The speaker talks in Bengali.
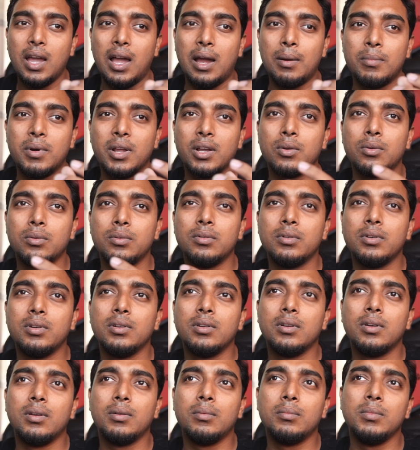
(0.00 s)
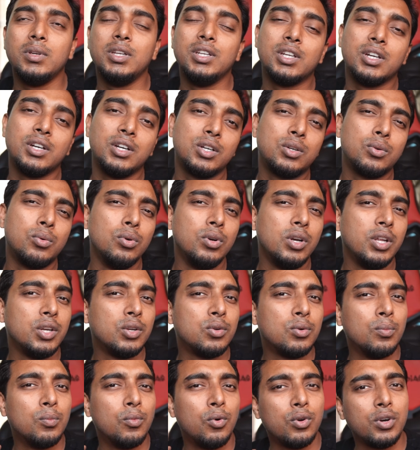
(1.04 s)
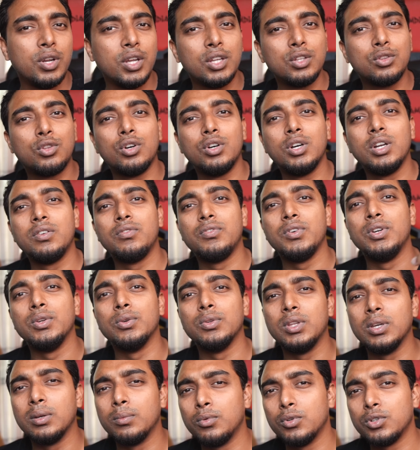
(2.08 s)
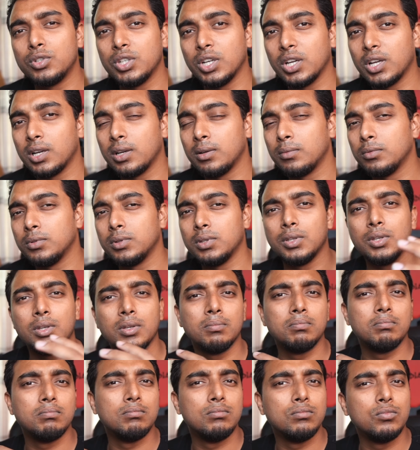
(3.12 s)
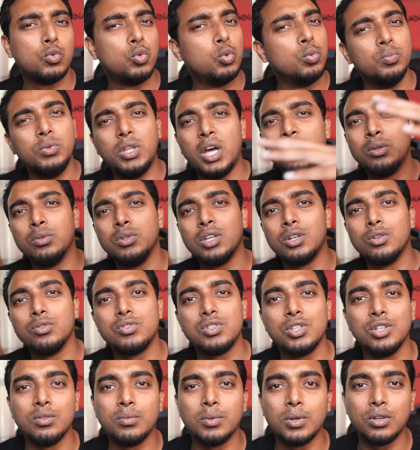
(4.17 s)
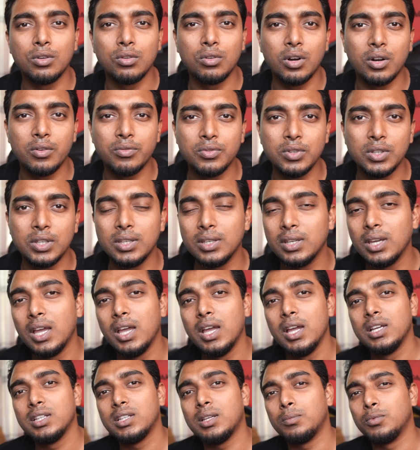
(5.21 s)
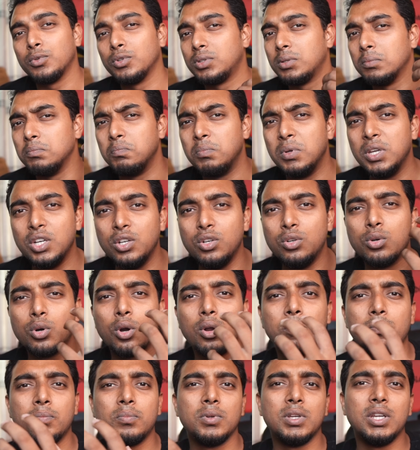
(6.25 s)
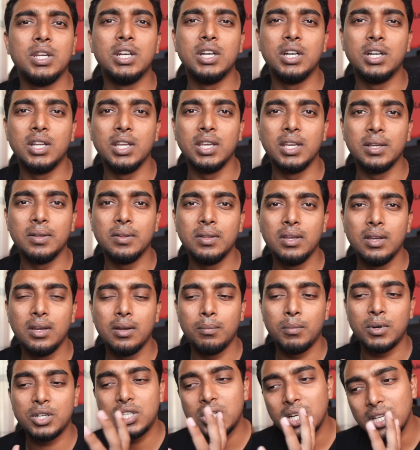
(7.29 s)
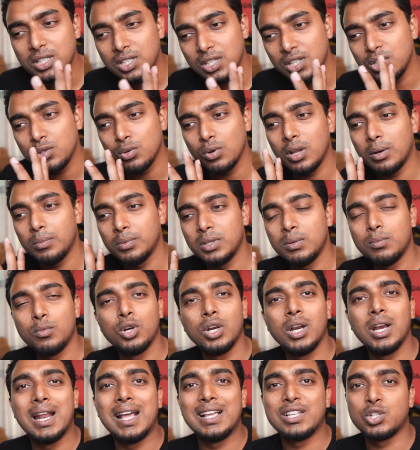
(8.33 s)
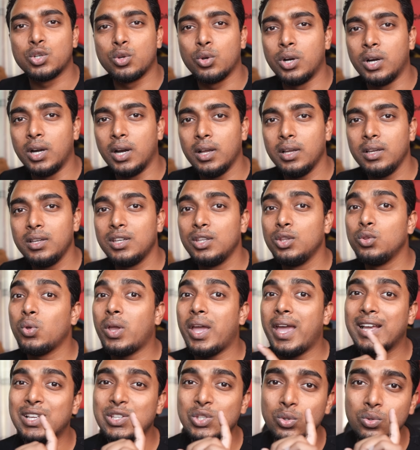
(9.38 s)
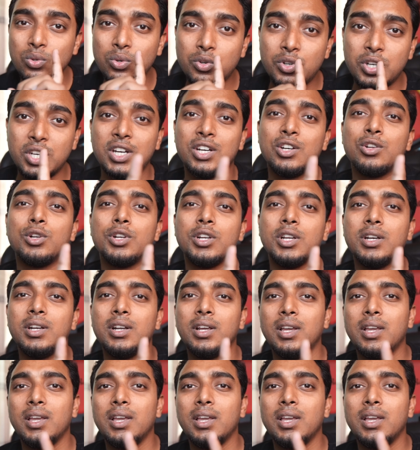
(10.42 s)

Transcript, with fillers: আমরা এখন ইন্টারনেট খুললে এরকম অনেক ধরনের ভিডিও দেখবো সেখানের মধ্যে খুব দারুণ দারুণ সিনেমাটোগ্রাফি তারপর হচ্ছে বিট ড্রপ এডিটিং বাট সেই জিনিসগুলো আমাদের মনে লাস্ট করে না কিন্তু একজন ক্রিয়েটরের